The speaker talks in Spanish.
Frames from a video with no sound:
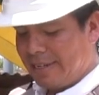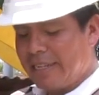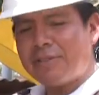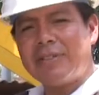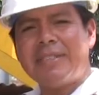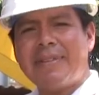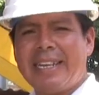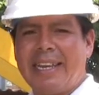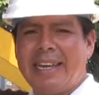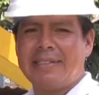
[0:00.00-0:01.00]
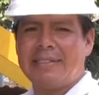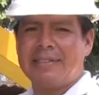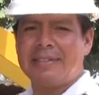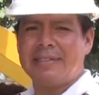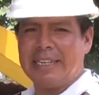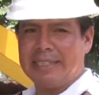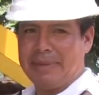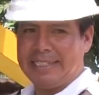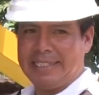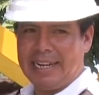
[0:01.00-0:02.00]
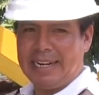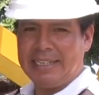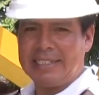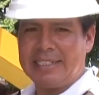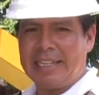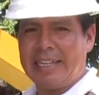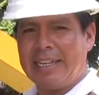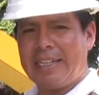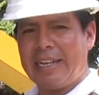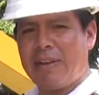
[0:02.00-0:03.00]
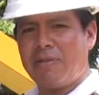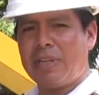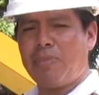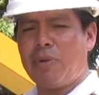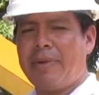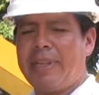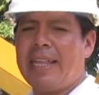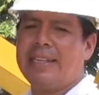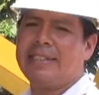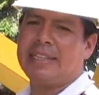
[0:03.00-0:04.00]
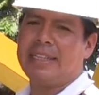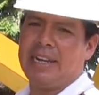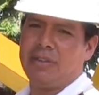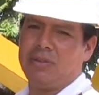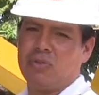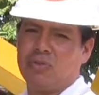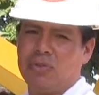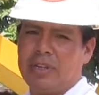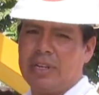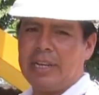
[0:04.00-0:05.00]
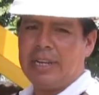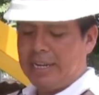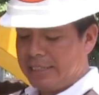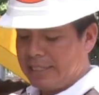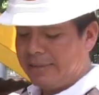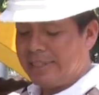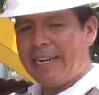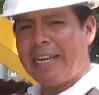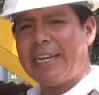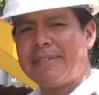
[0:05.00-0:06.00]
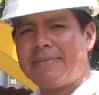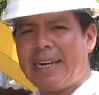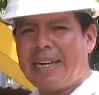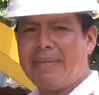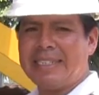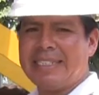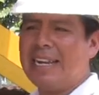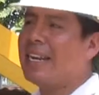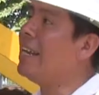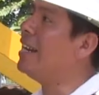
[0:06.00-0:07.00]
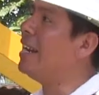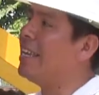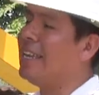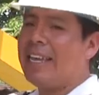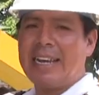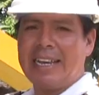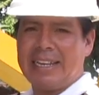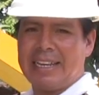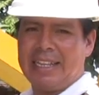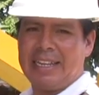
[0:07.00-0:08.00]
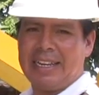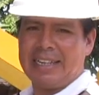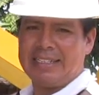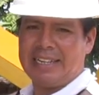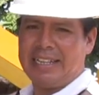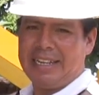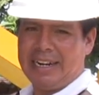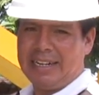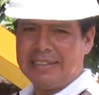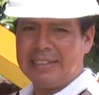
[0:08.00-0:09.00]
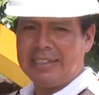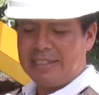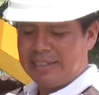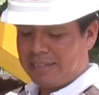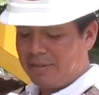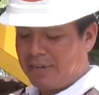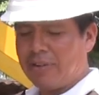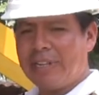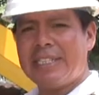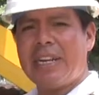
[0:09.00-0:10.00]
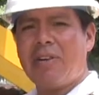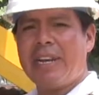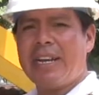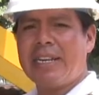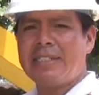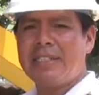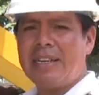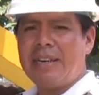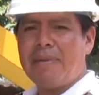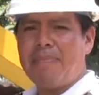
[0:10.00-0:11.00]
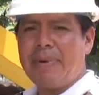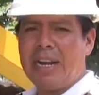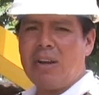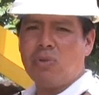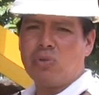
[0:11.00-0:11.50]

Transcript: Estas son unas baterías especiales que tienen un tiempo de vida de 7 años. Estas baterías van a almacenar la energía que se genera con las ruedas hidráulicas para el